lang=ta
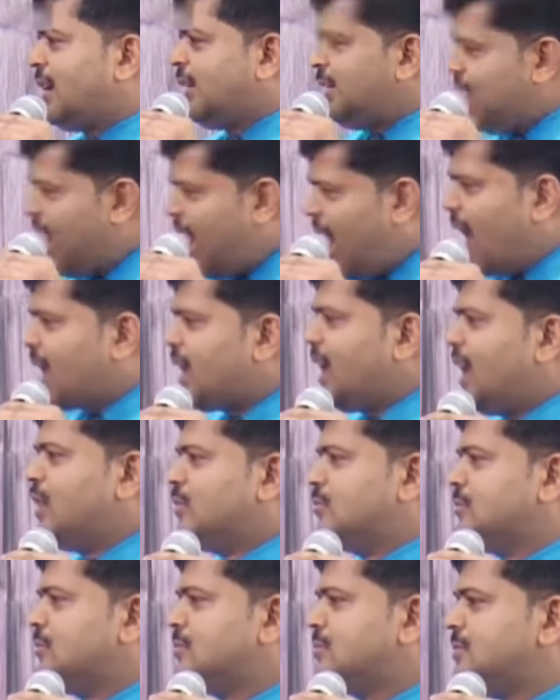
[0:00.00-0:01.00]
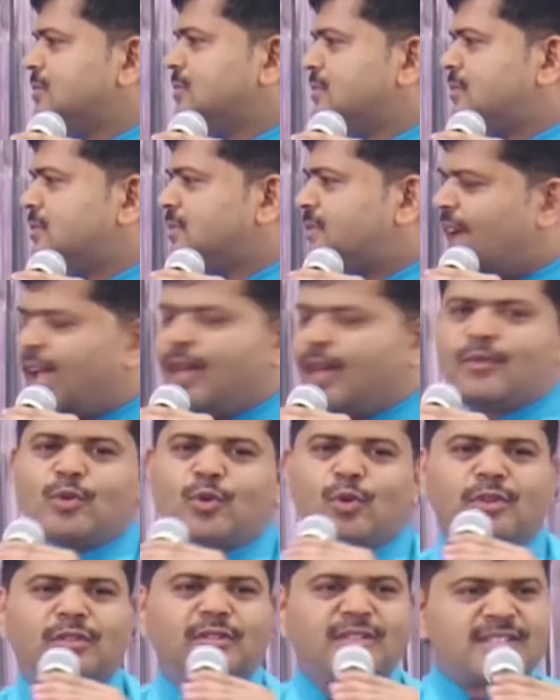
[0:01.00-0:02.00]
இதாகிலும் தயவு
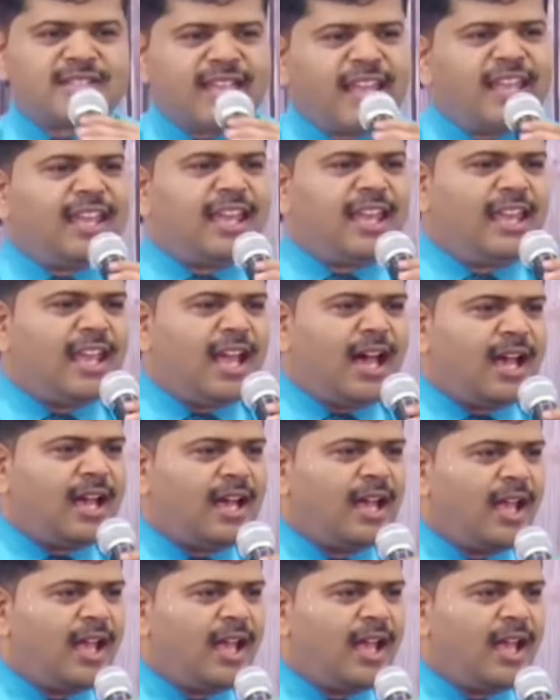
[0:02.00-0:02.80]
கூர்ந்து செய்யுங்க ஐயா